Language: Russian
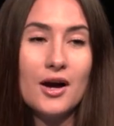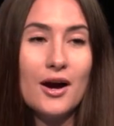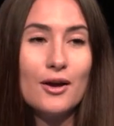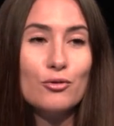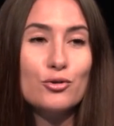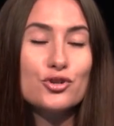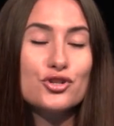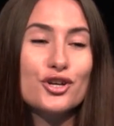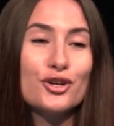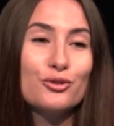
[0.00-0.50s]

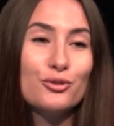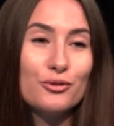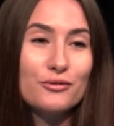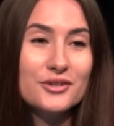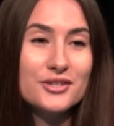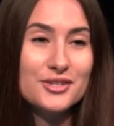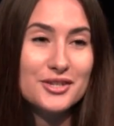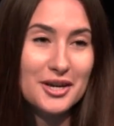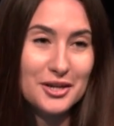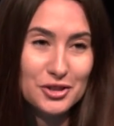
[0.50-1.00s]
хорошая
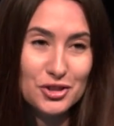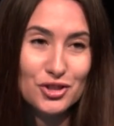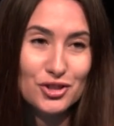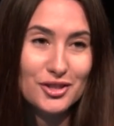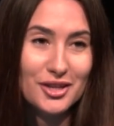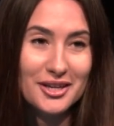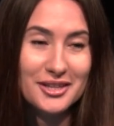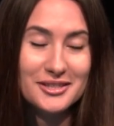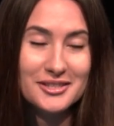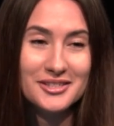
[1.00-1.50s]
новость, как
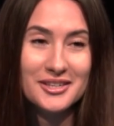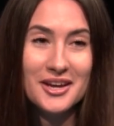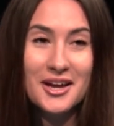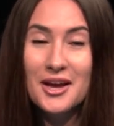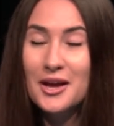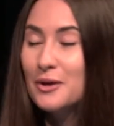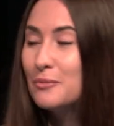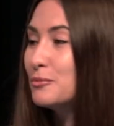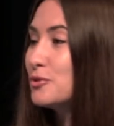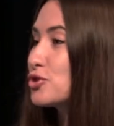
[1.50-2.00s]
считаете?
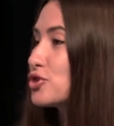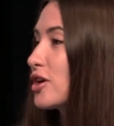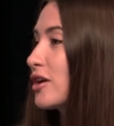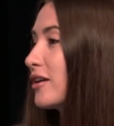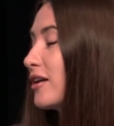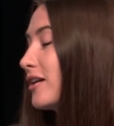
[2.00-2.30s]
Миш, а